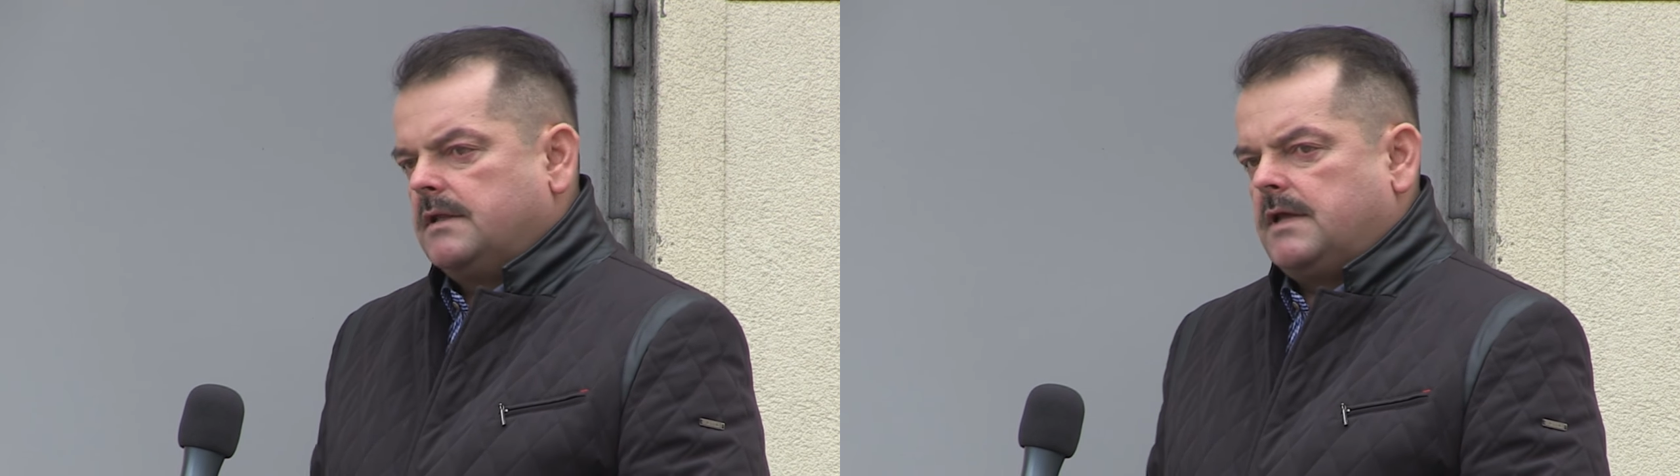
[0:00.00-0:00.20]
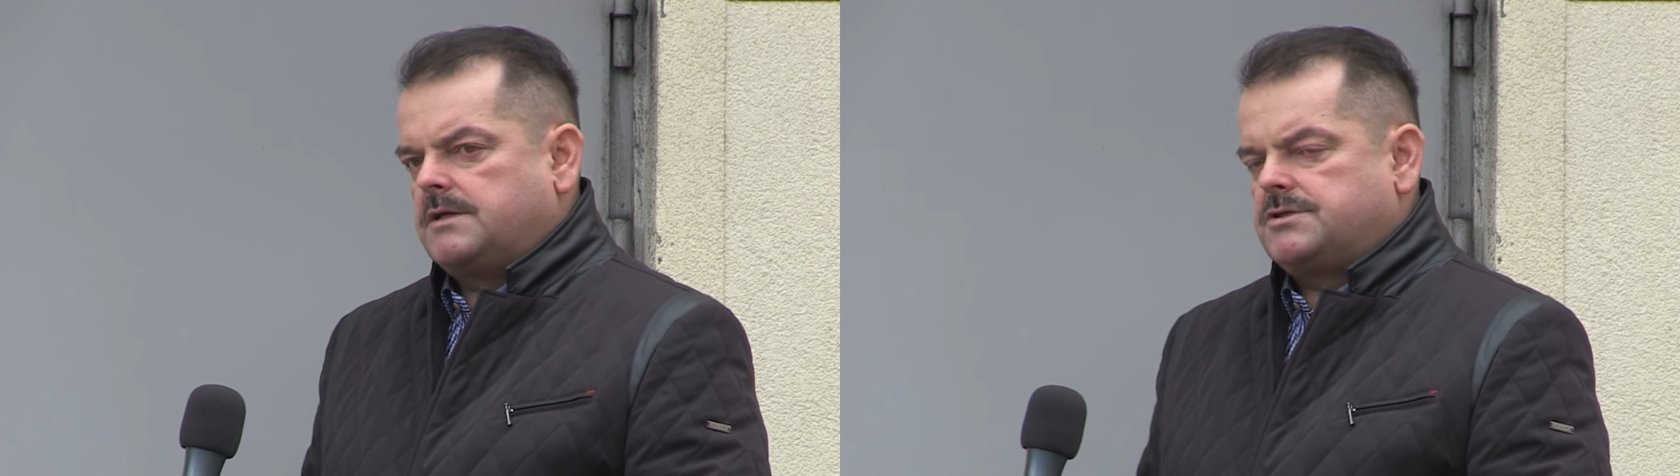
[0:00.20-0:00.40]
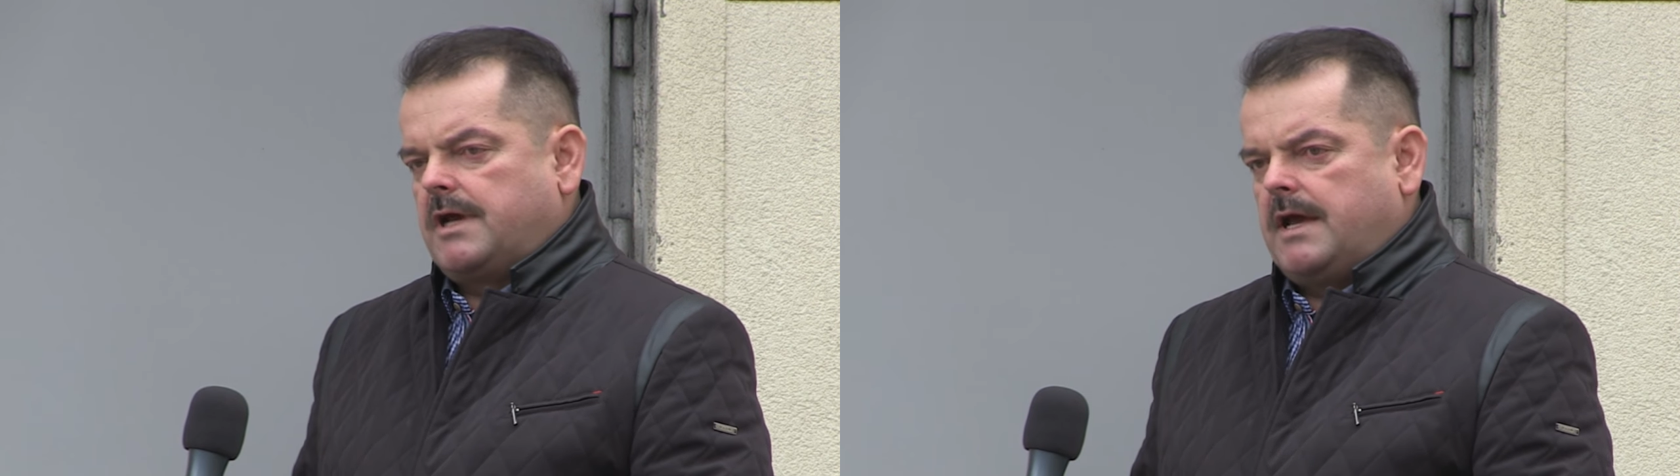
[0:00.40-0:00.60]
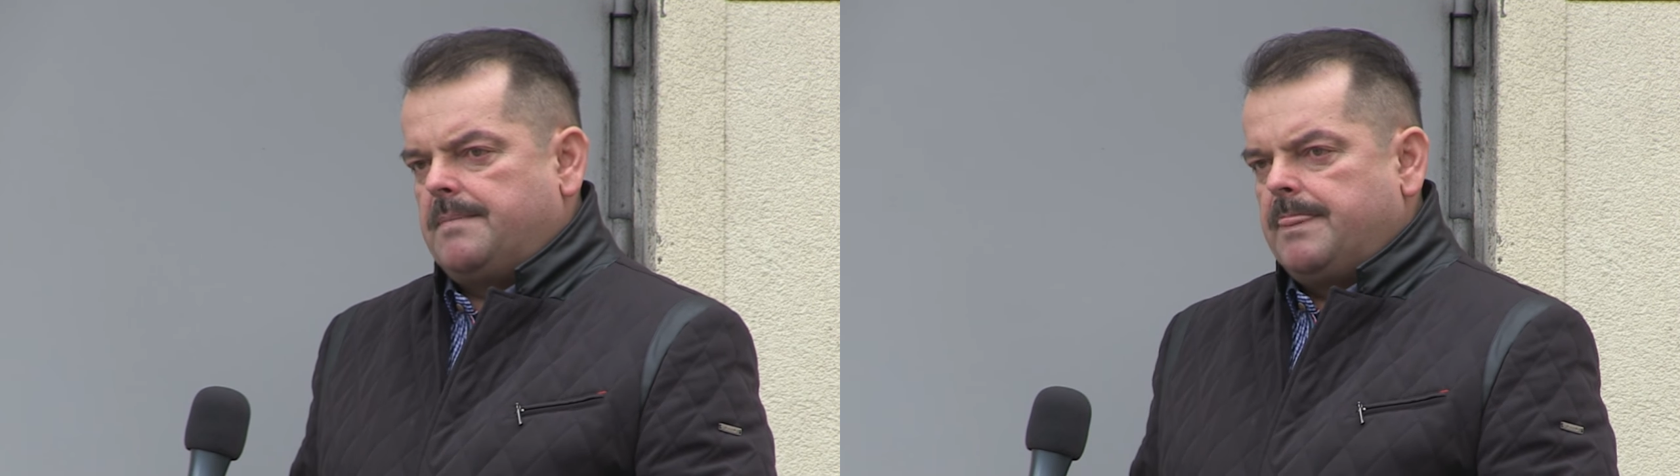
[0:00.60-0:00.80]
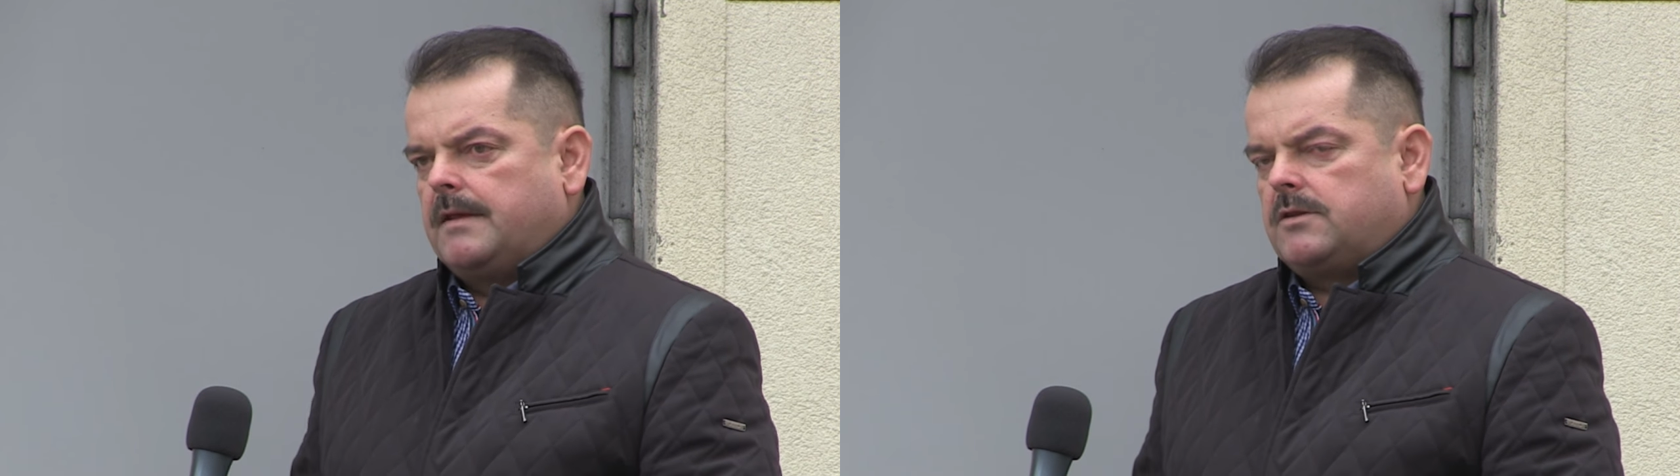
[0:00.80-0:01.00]

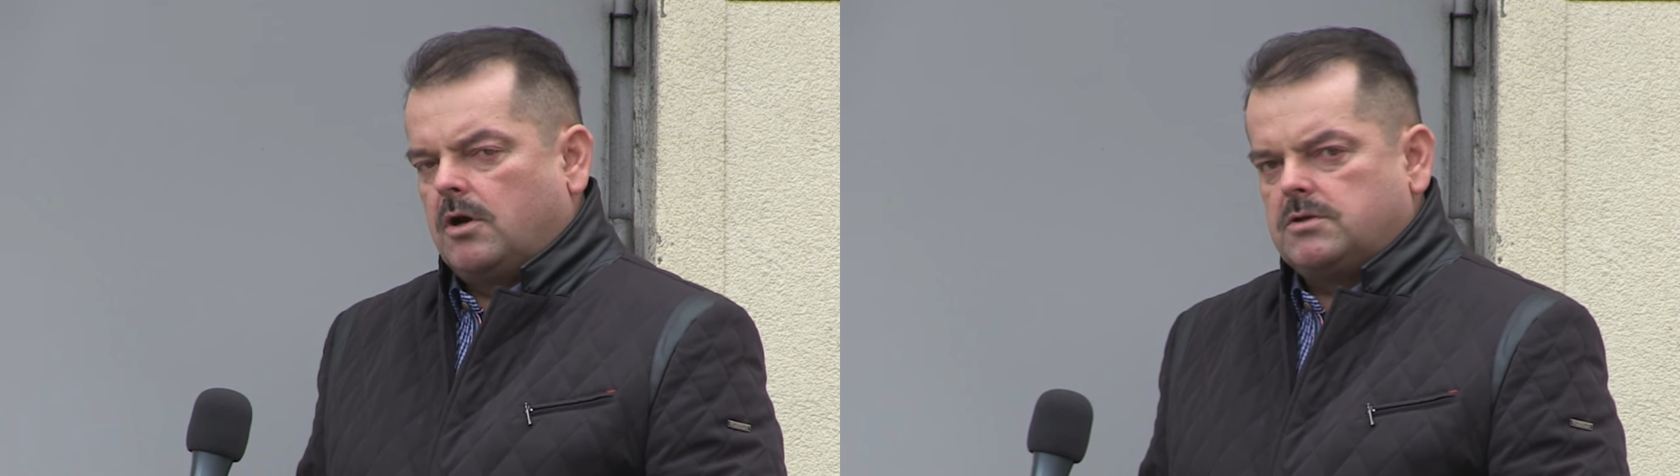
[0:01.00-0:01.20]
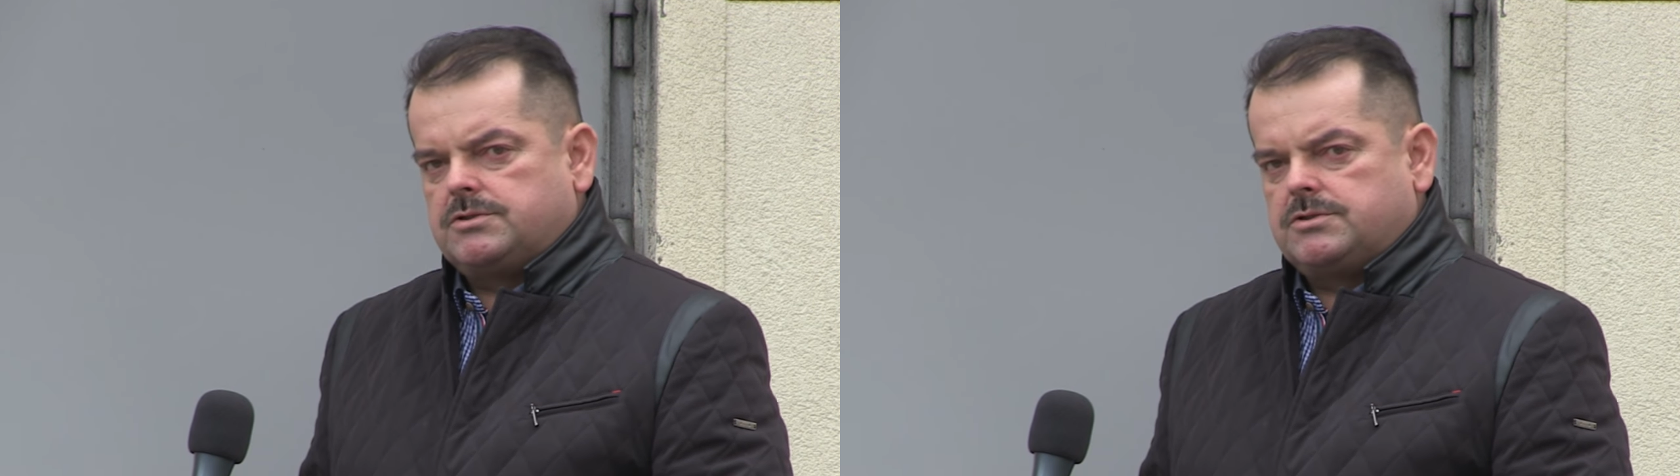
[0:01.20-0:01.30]
Także to,